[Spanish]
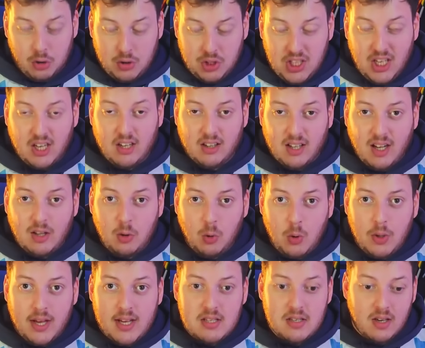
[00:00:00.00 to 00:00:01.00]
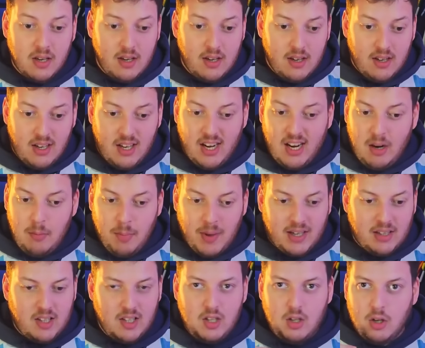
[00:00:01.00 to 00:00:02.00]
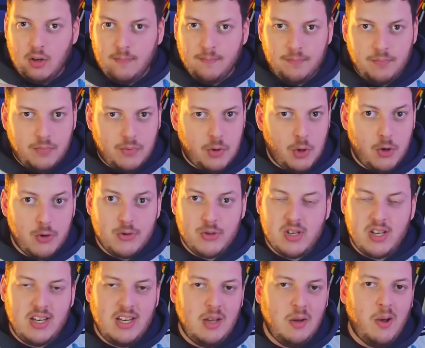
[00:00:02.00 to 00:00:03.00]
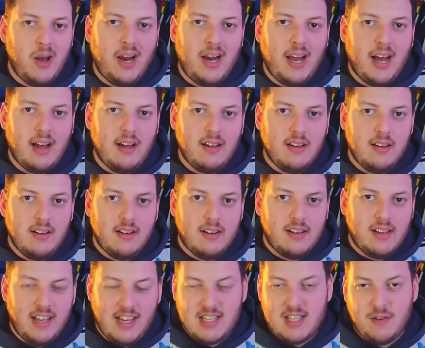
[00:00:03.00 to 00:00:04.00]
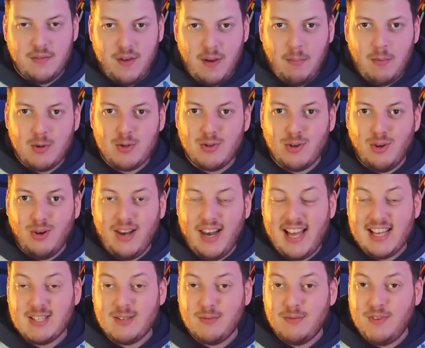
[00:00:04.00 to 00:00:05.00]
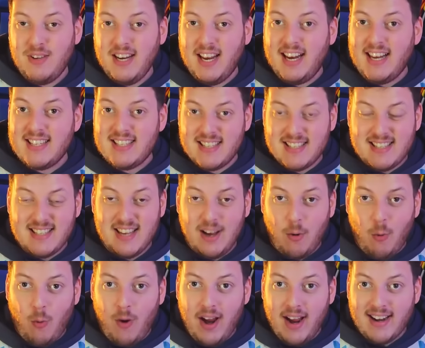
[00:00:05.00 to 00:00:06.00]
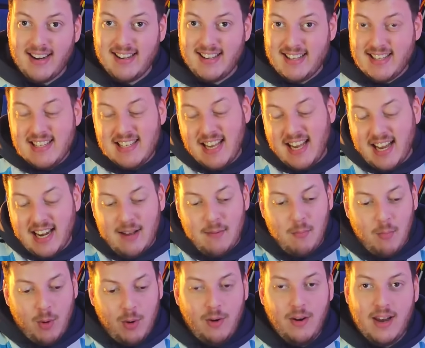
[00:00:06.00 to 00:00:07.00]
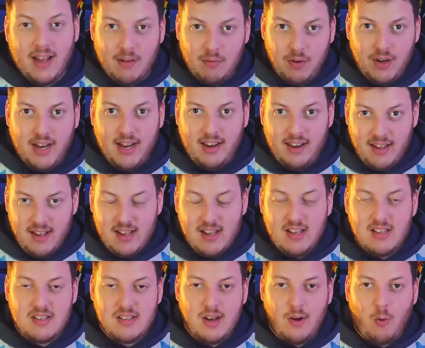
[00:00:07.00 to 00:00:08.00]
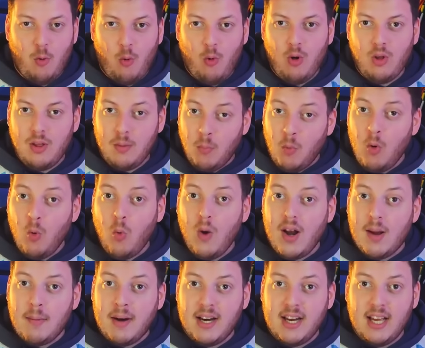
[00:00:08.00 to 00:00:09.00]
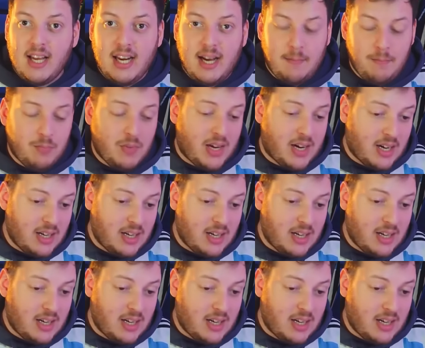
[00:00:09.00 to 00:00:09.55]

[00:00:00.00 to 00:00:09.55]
con ciertas dudas y en el partido todo se nivela y ese famoso, las finales se juegan y se ganan. Bueno, la final se jugó de muy buena manera.